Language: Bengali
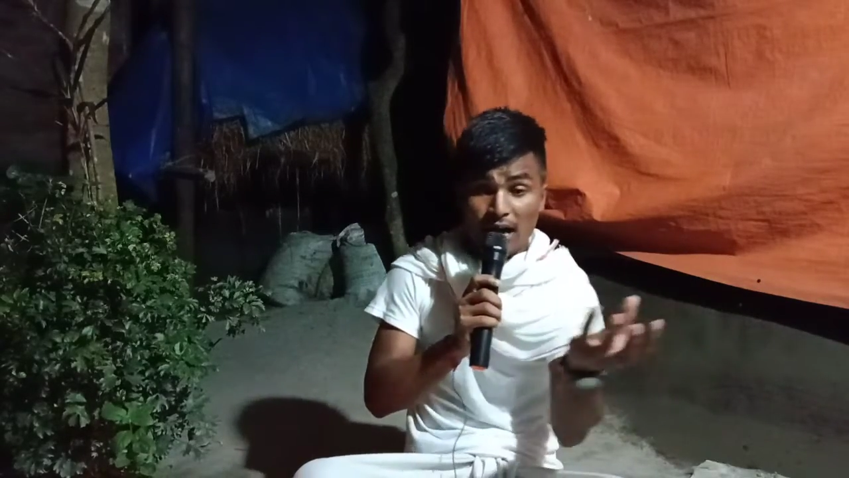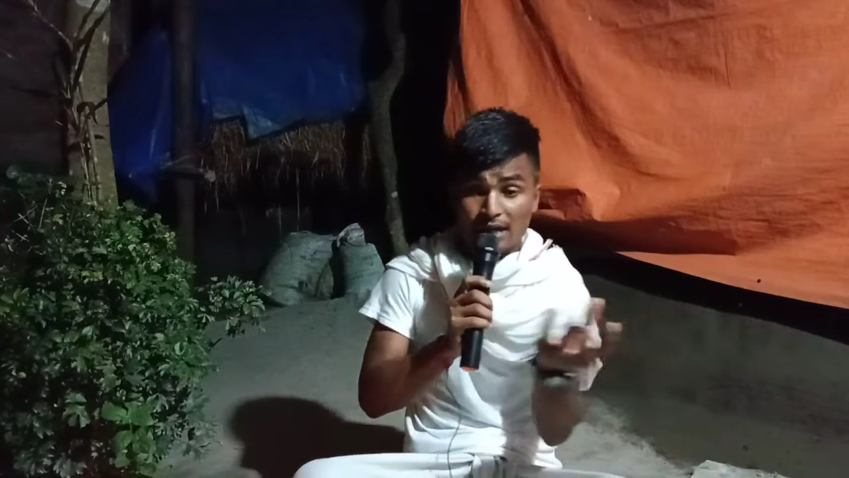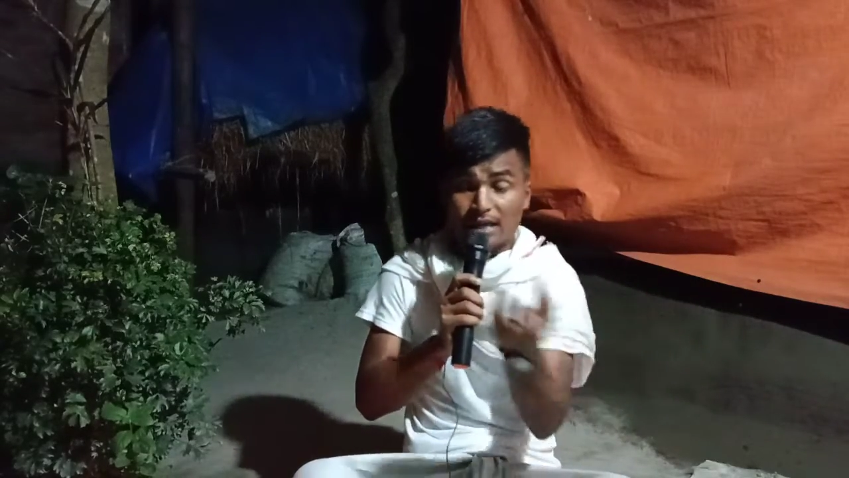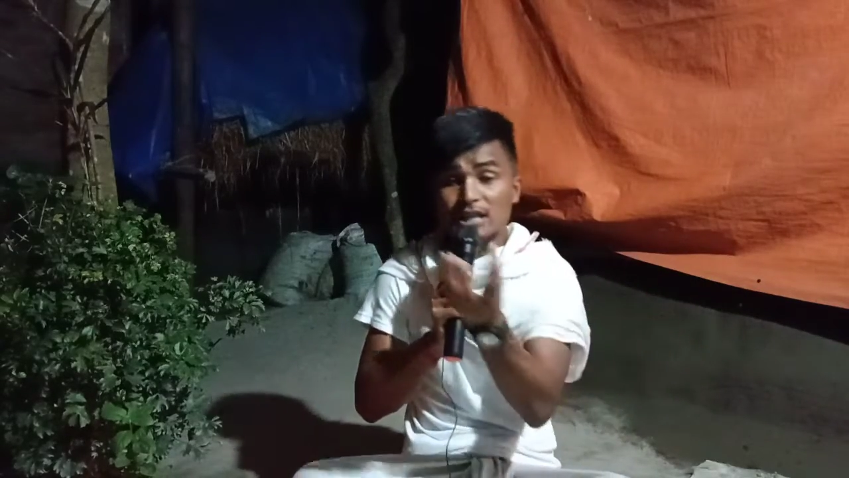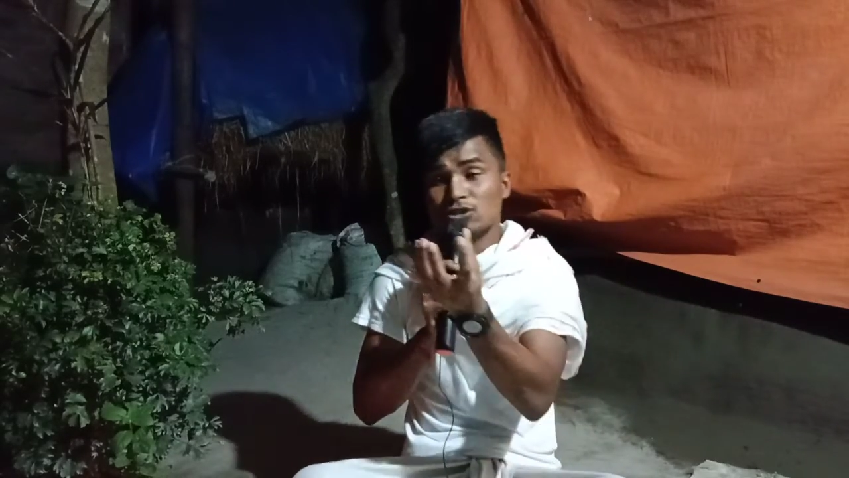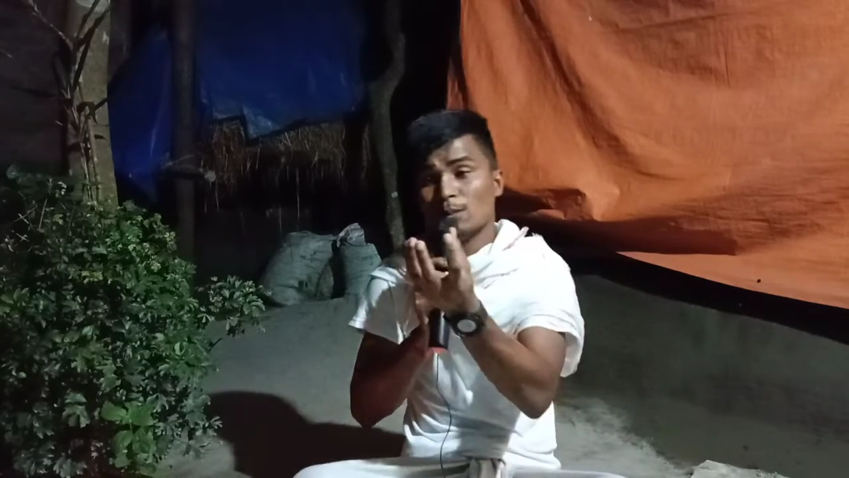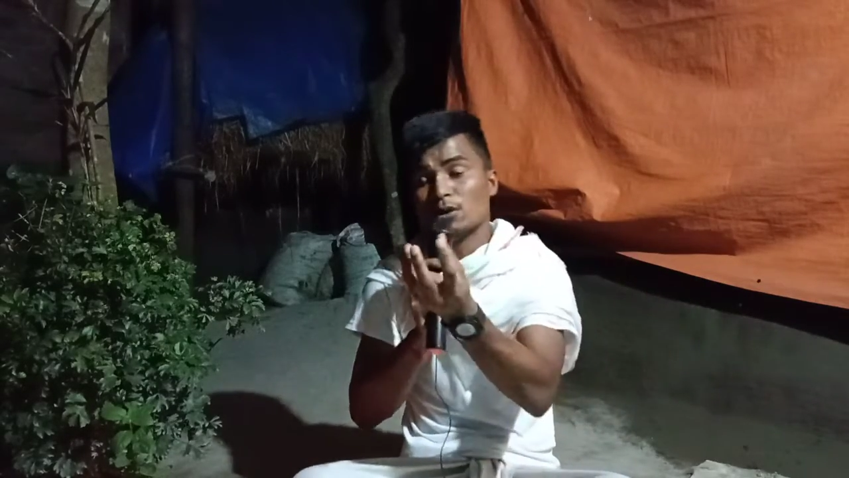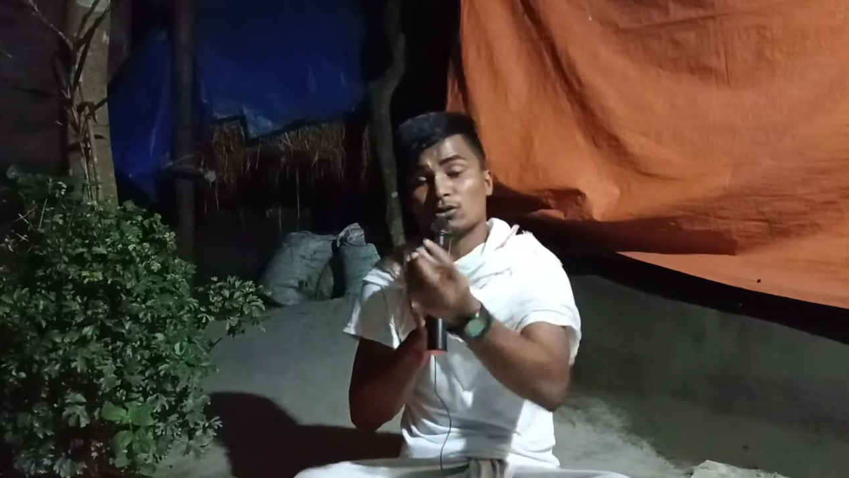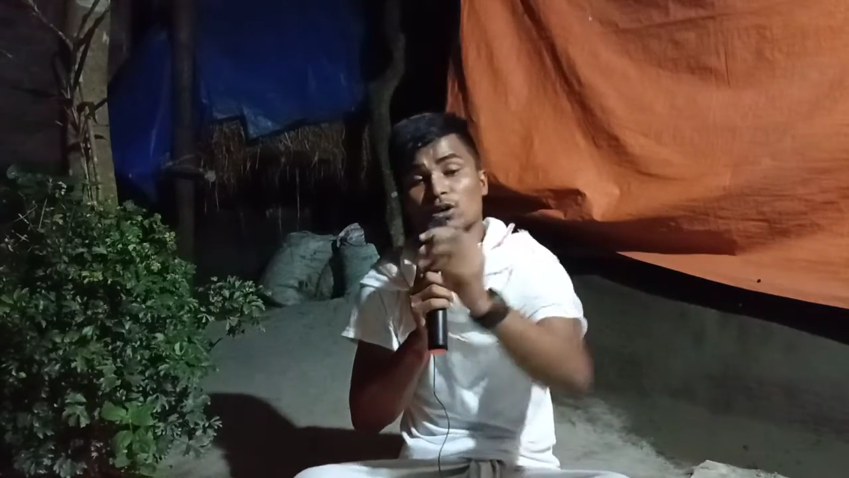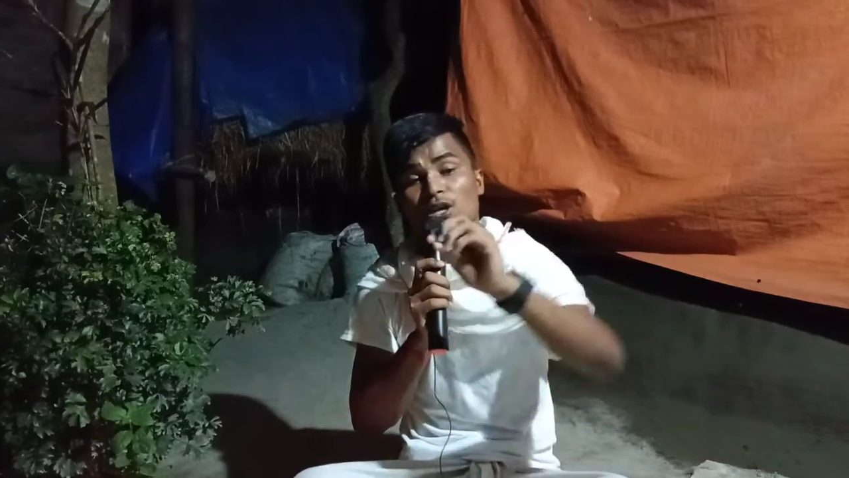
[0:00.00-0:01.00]
আর গিনি
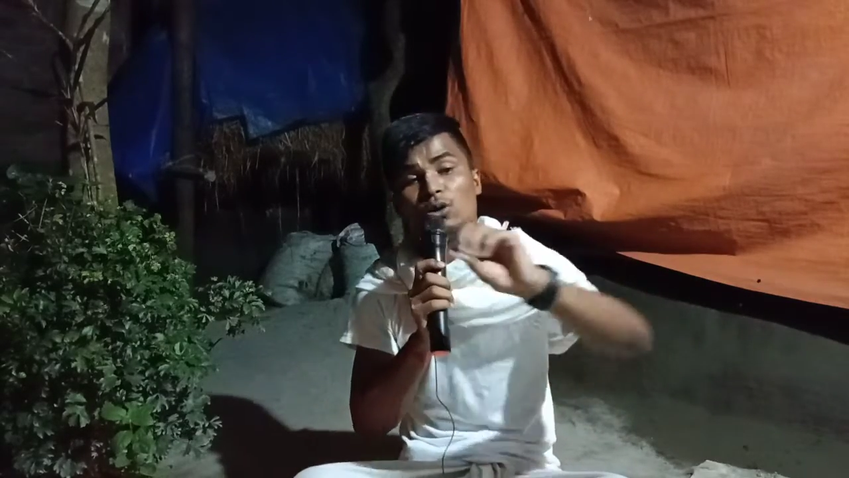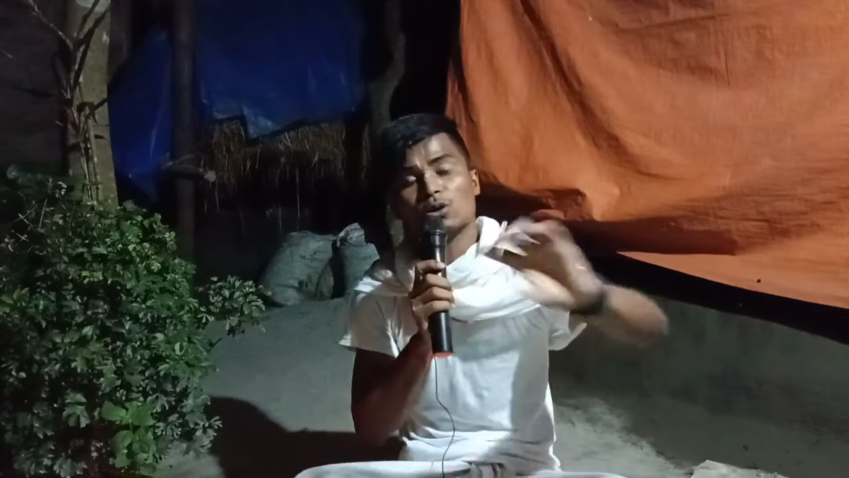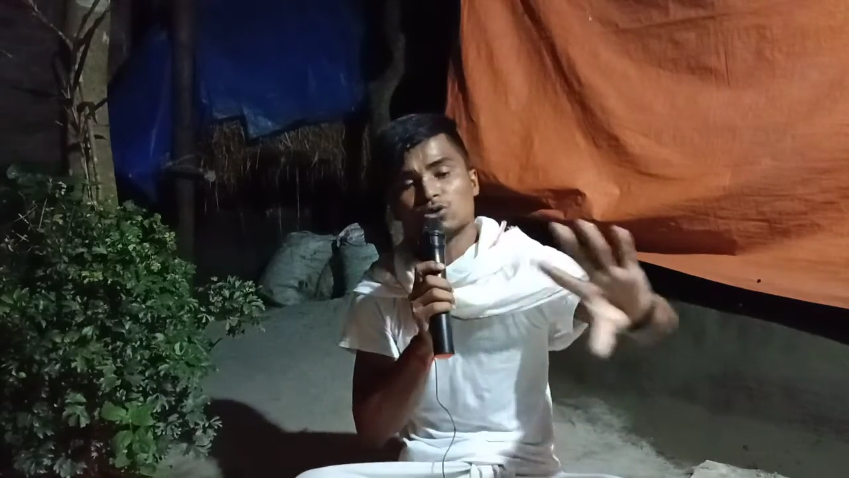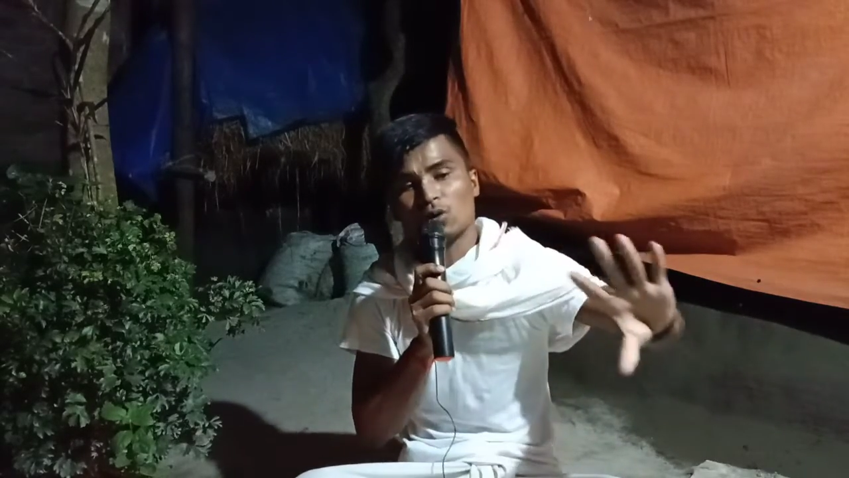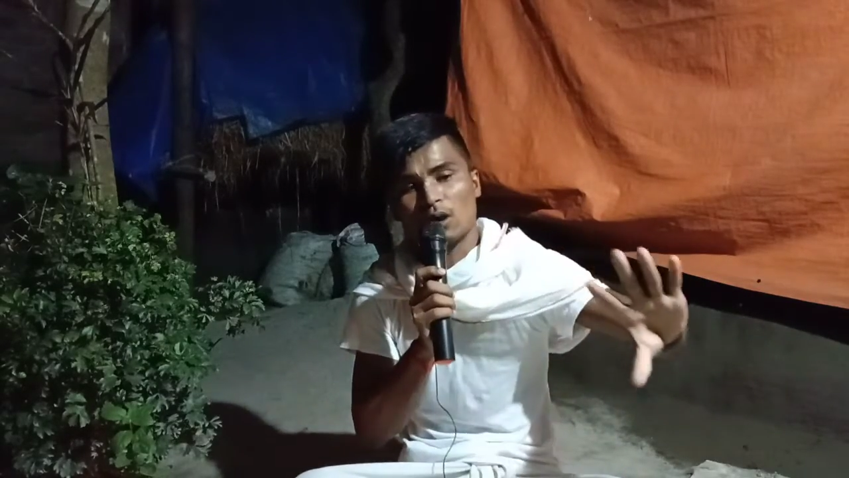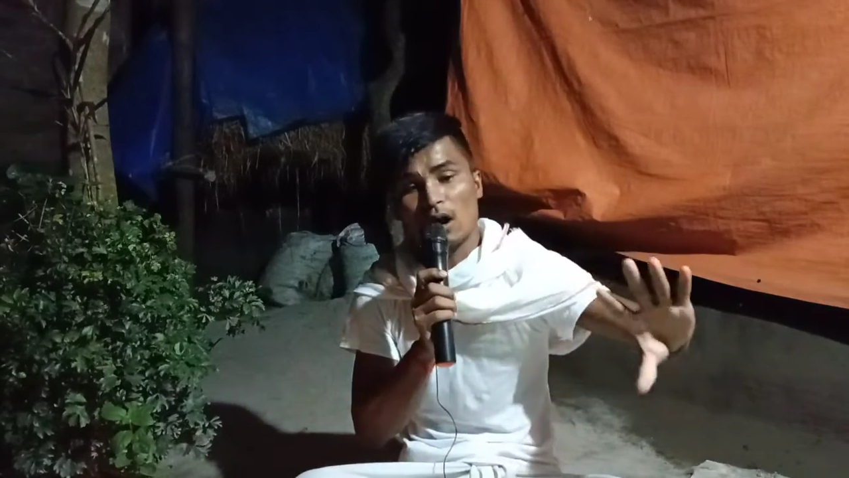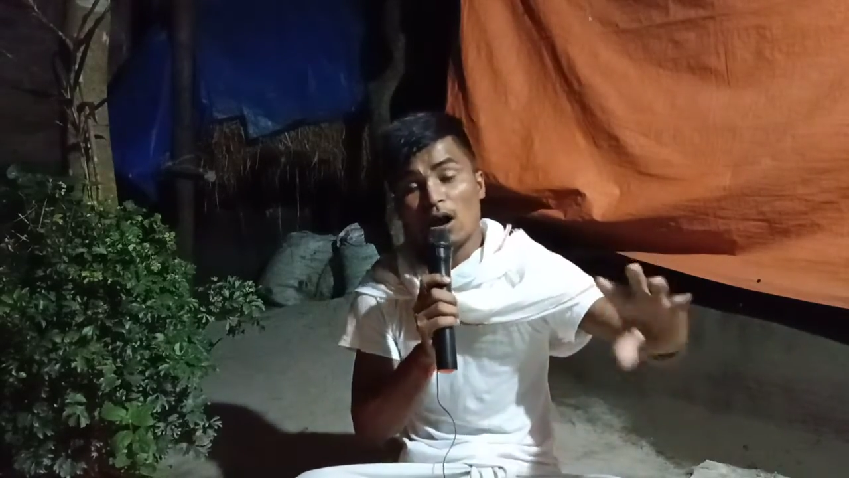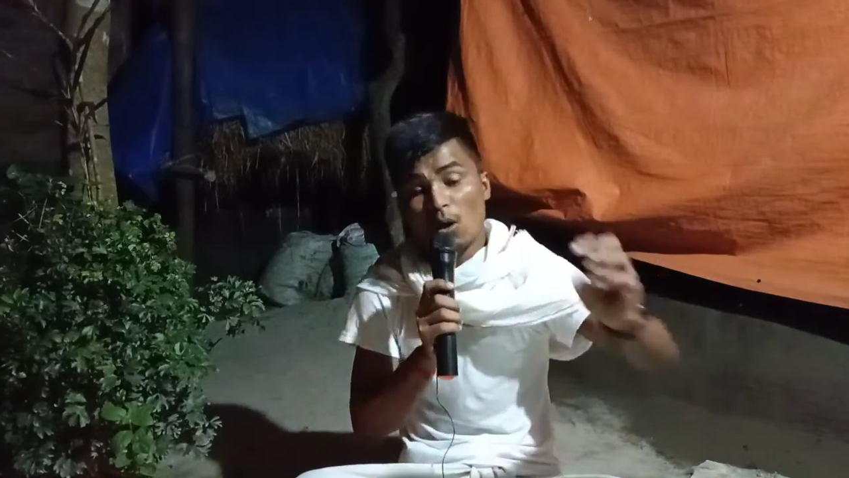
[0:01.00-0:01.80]
শব্দের অর্থ কি ধ্বংস করা